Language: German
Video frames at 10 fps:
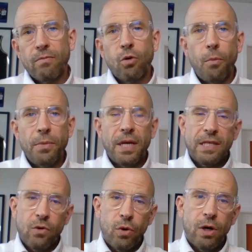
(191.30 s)

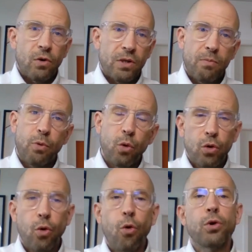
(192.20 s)
Kombination aus
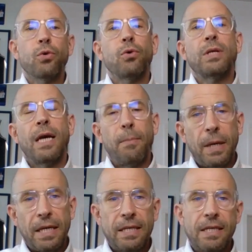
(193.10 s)
Bluthochdruck,
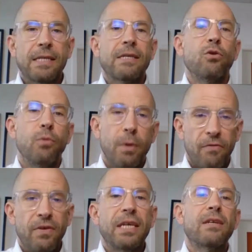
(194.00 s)
Diabetes,
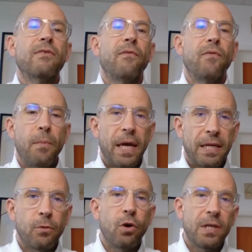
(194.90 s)
Übergewicht,
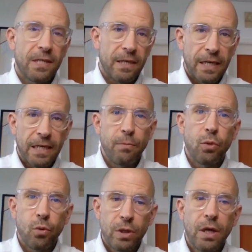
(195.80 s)
vermehrtem Cholesterin im
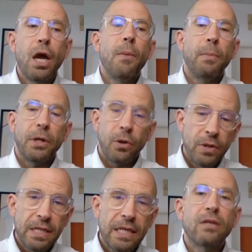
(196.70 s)
Blut
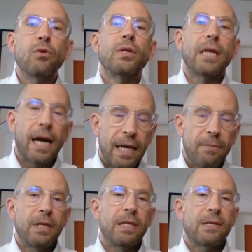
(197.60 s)
begünstigt. Und da geht
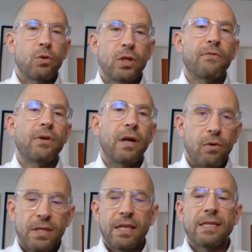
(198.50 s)
man inzwischen davon
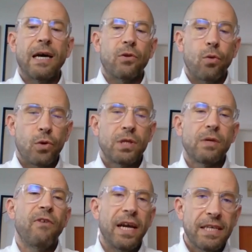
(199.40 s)
aus, dass die Arthrose
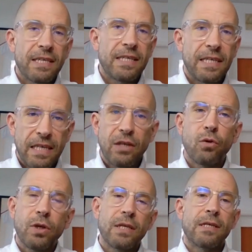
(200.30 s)
im weitesten Sinne
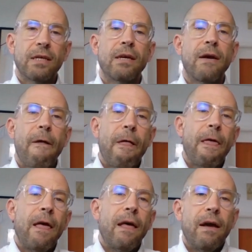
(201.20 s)
durch diese
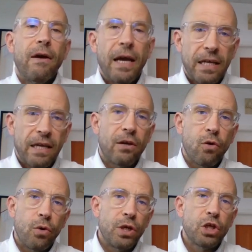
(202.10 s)
äh, äh,
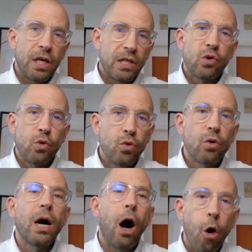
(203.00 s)
chronische
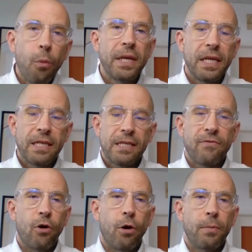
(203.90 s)
Entzündung auch mit in diesen
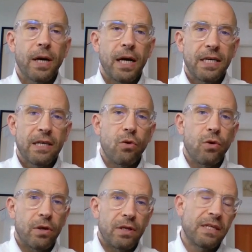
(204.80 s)
Formenkreis
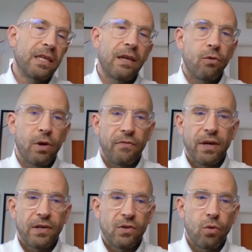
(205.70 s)
gehört. Das sieht dann
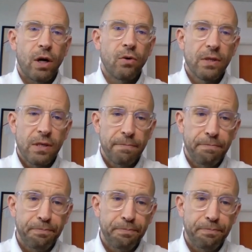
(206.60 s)
ungefähr so aus.